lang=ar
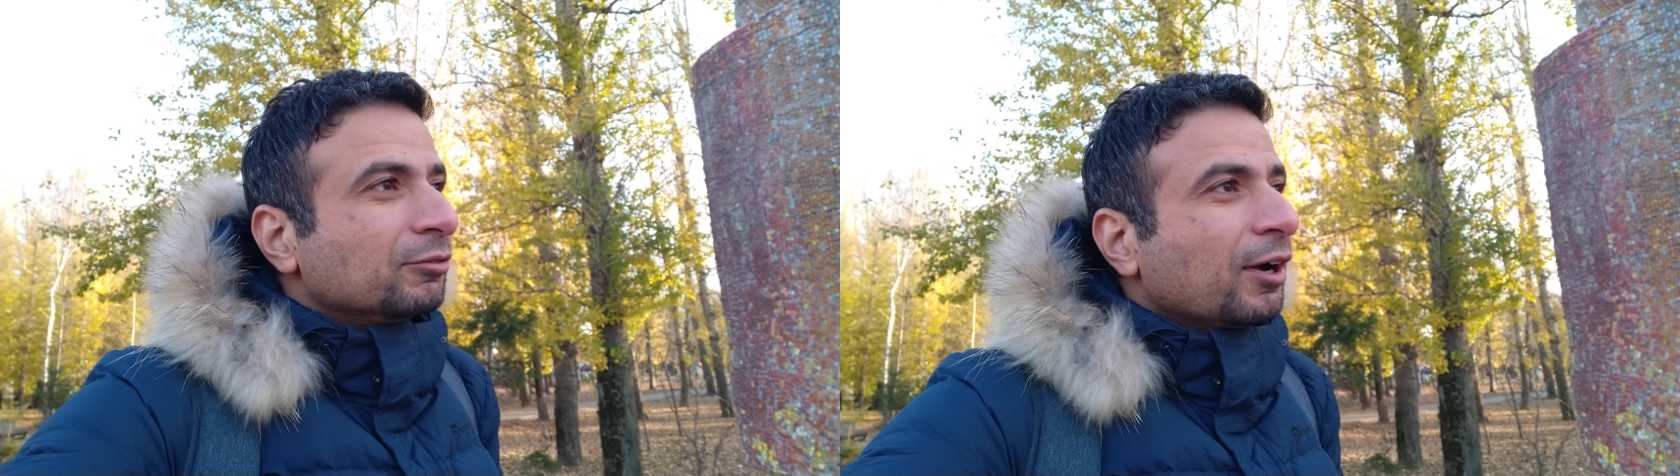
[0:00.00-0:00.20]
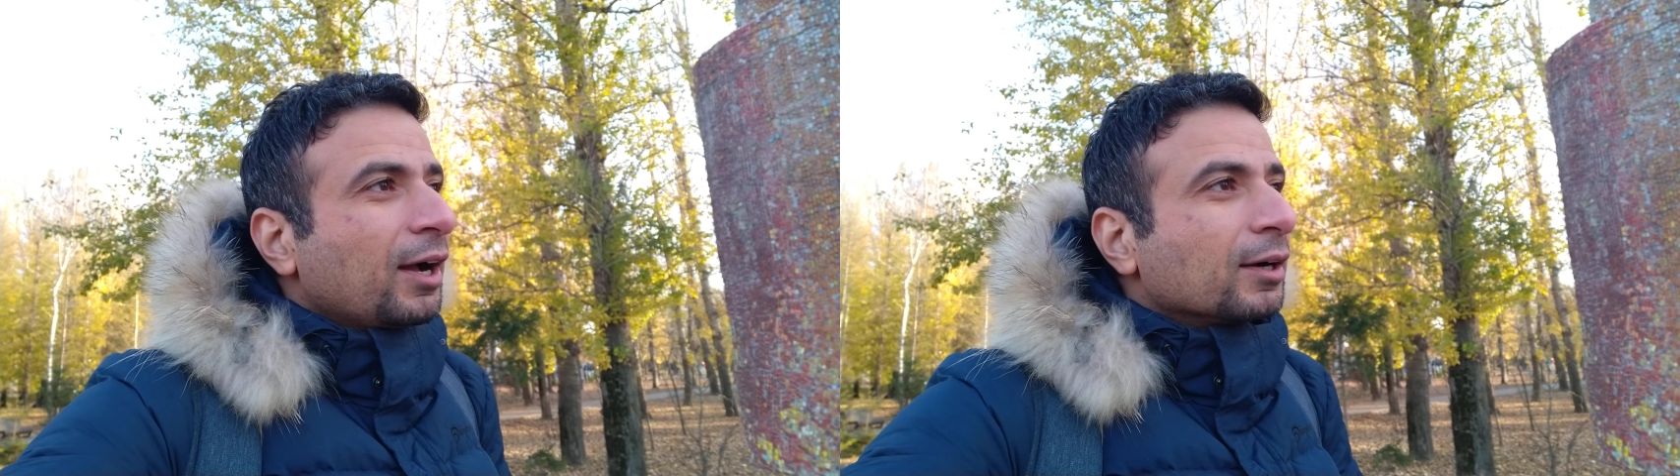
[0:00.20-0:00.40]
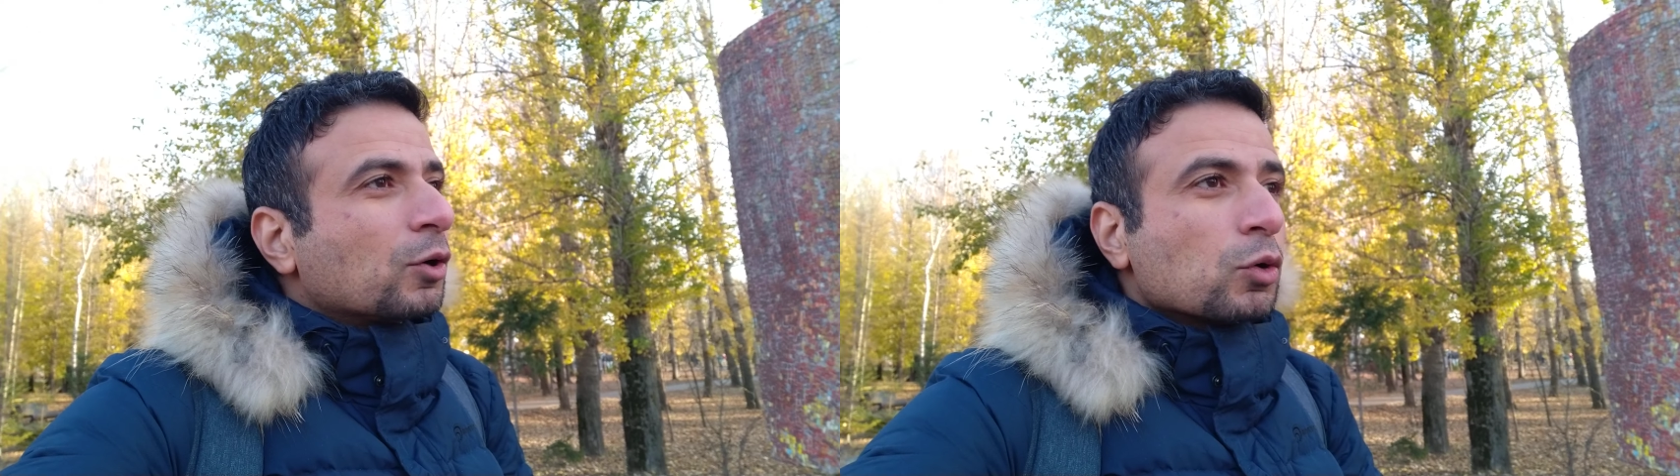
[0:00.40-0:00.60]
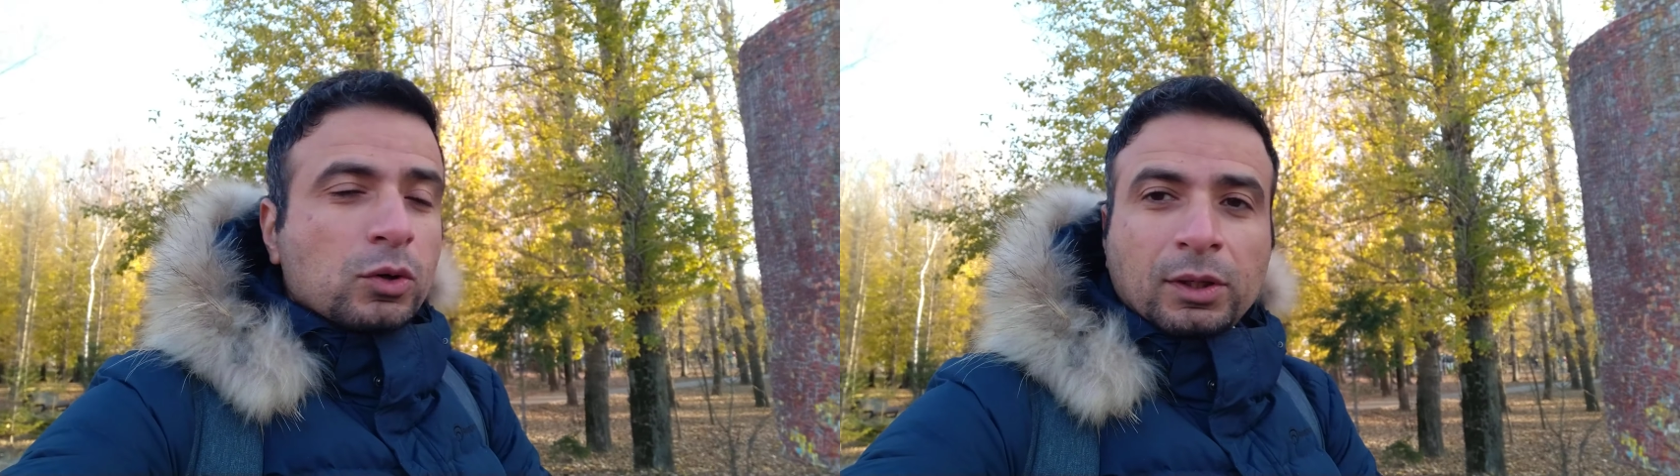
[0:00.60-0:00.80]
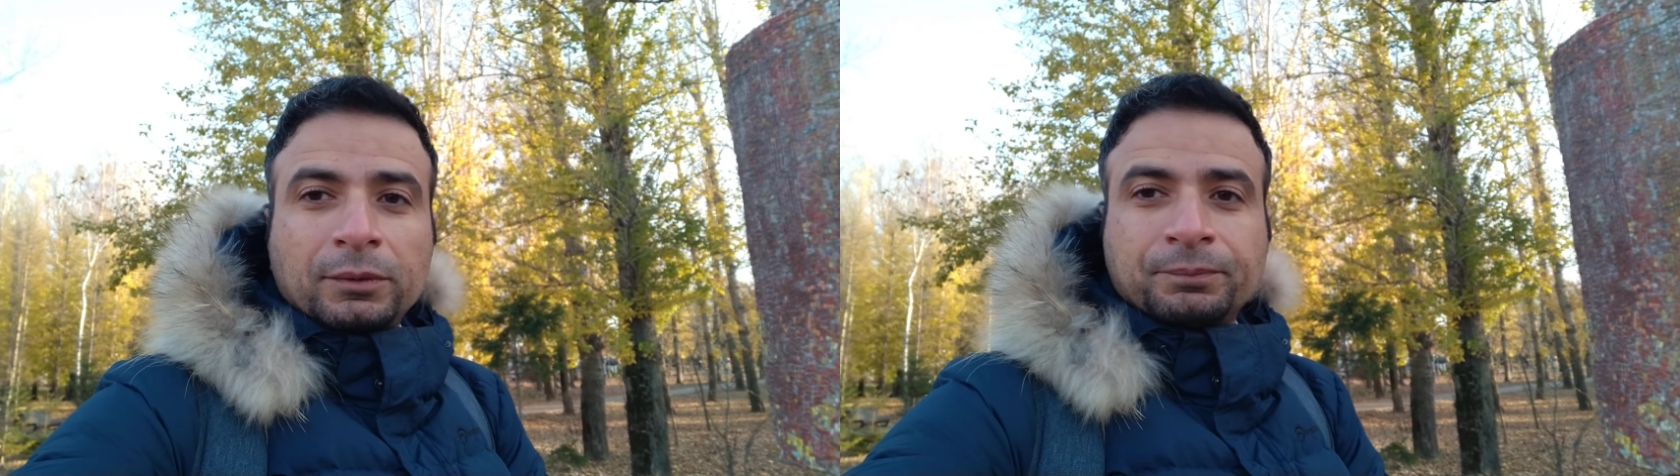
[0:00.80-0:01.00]

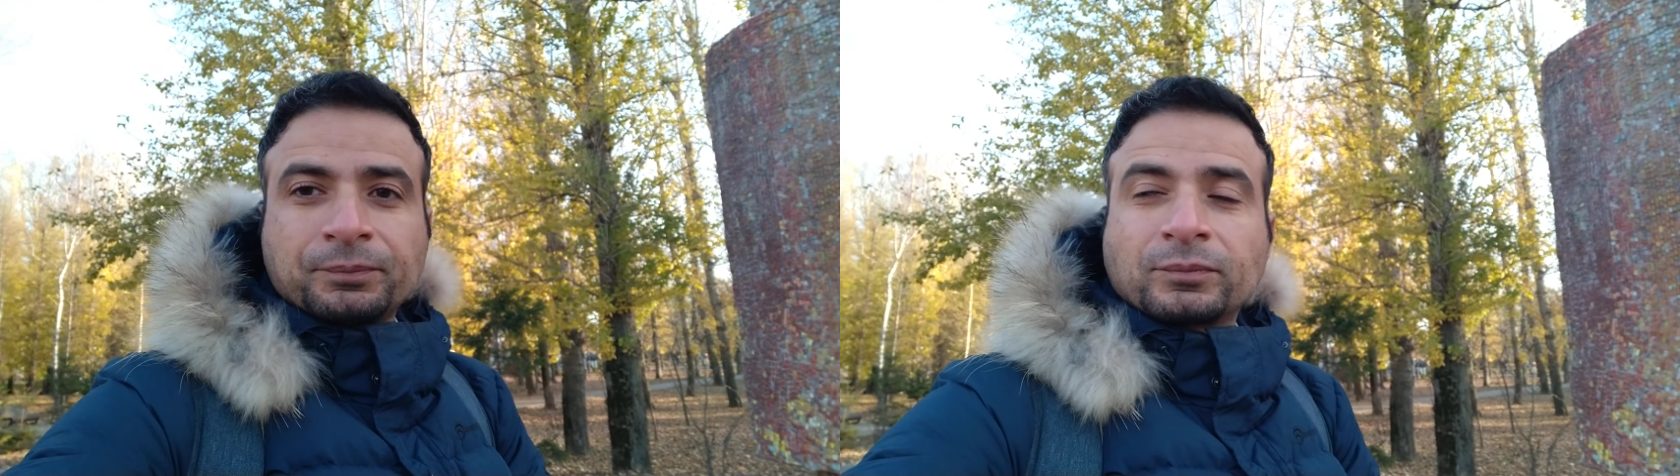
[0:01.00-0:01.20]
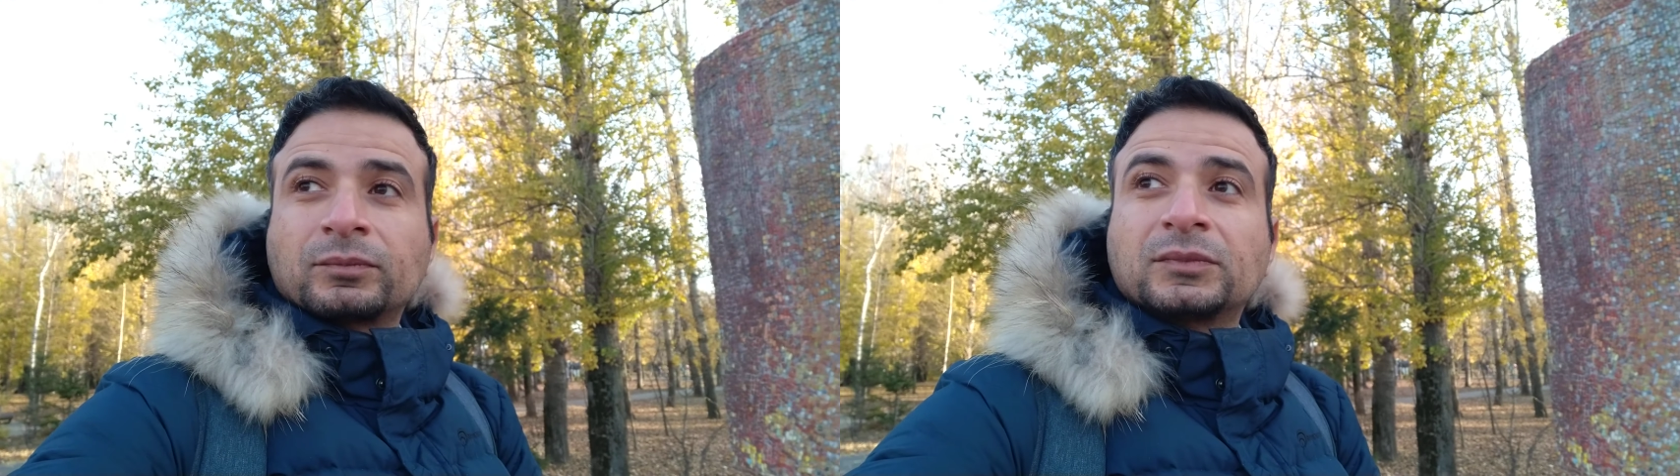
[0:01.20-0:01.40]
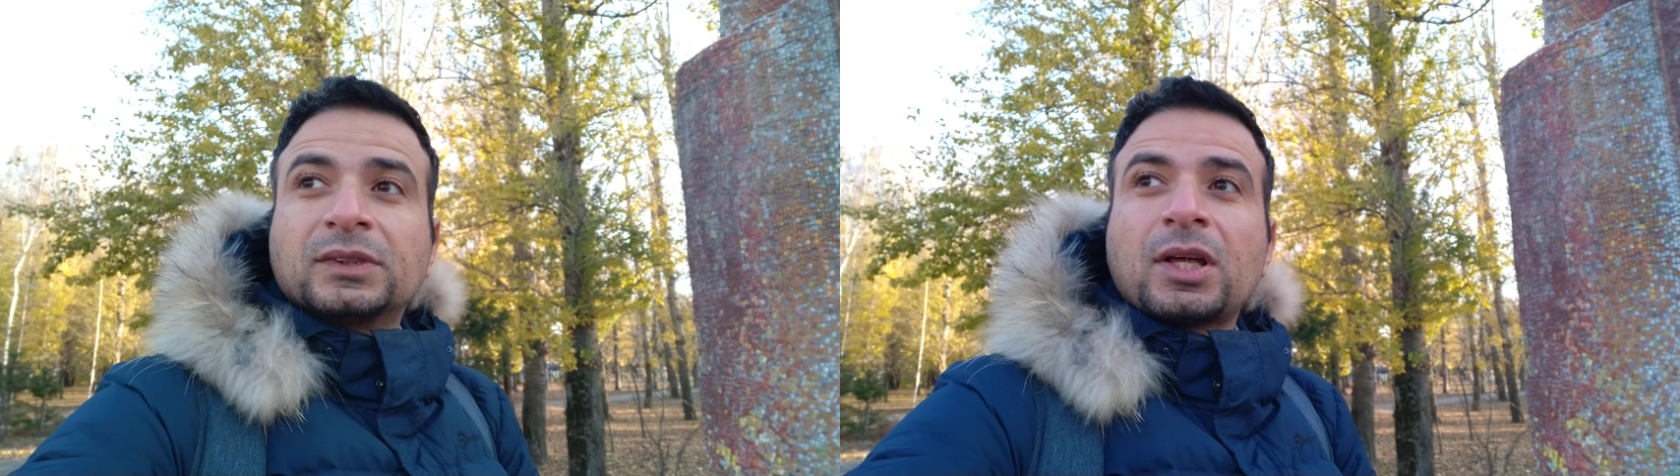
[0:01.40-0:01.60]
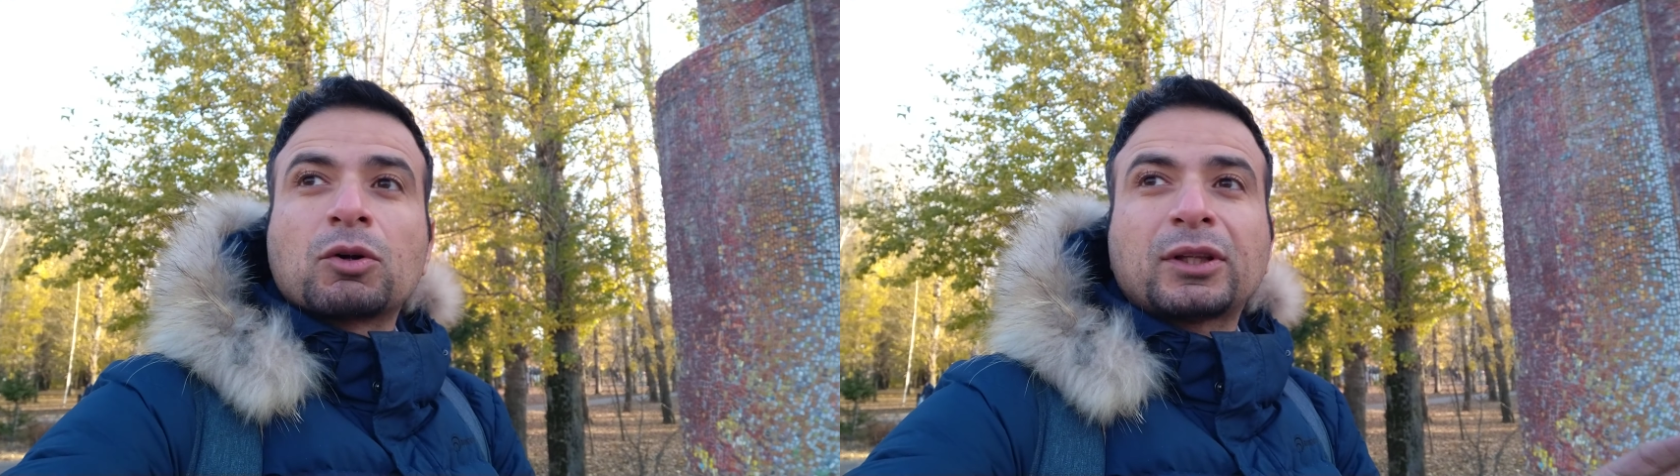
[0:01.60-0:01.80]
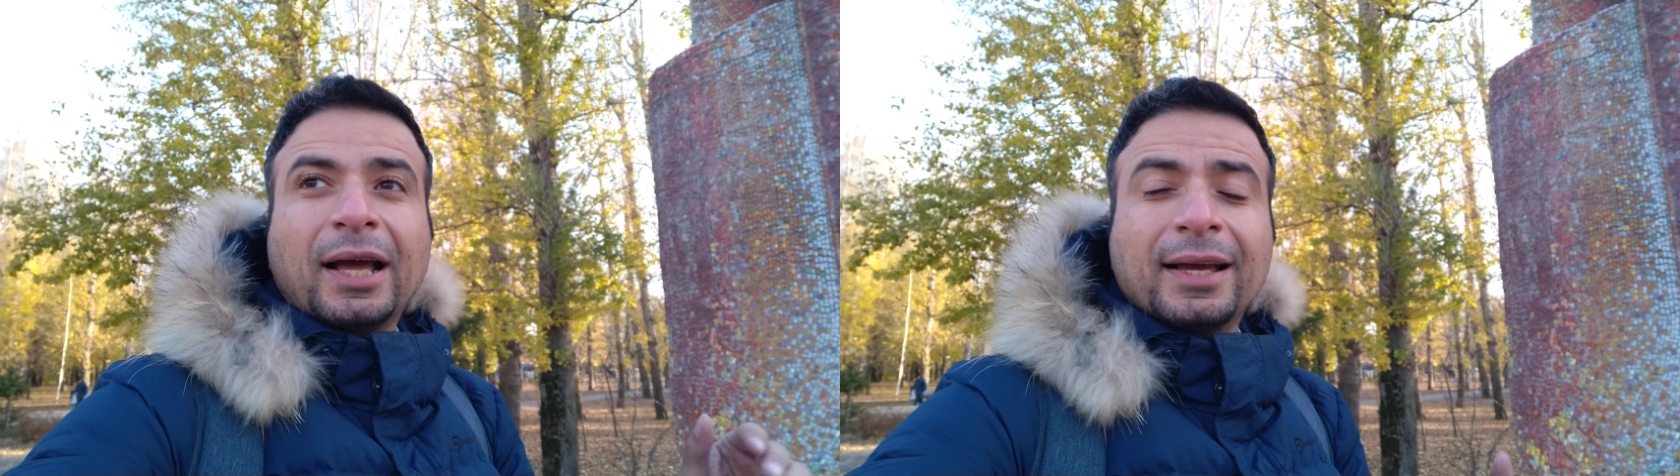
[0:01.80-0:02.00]
فكورونا
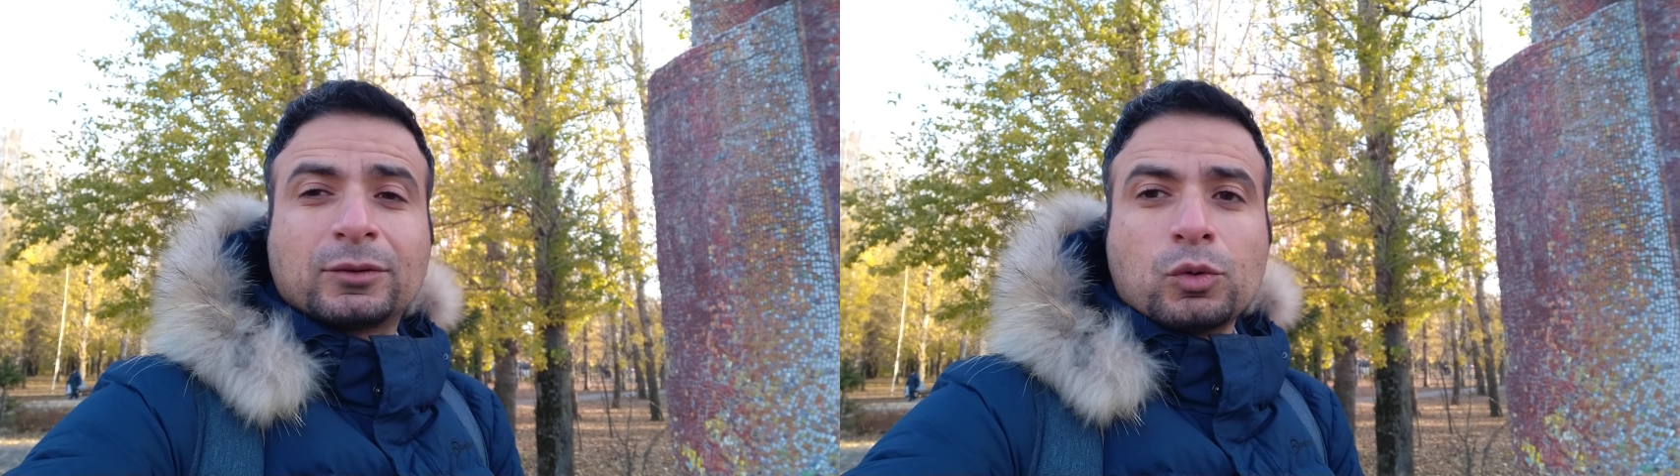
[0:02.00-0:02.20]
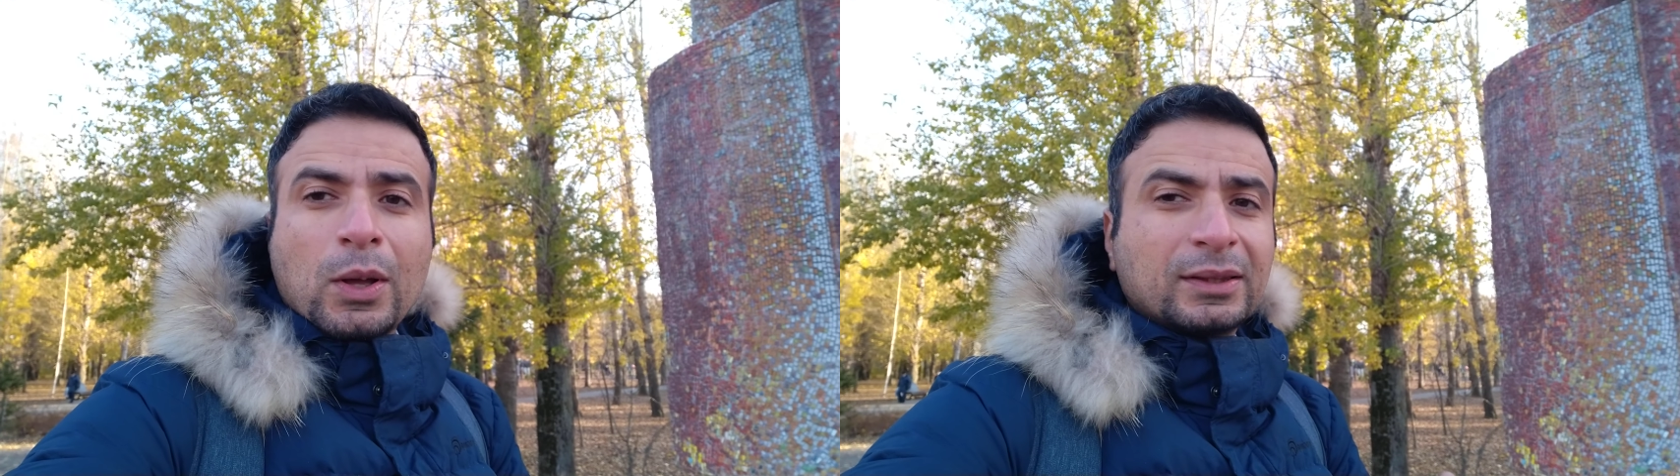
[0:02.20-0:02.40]
دورة حياته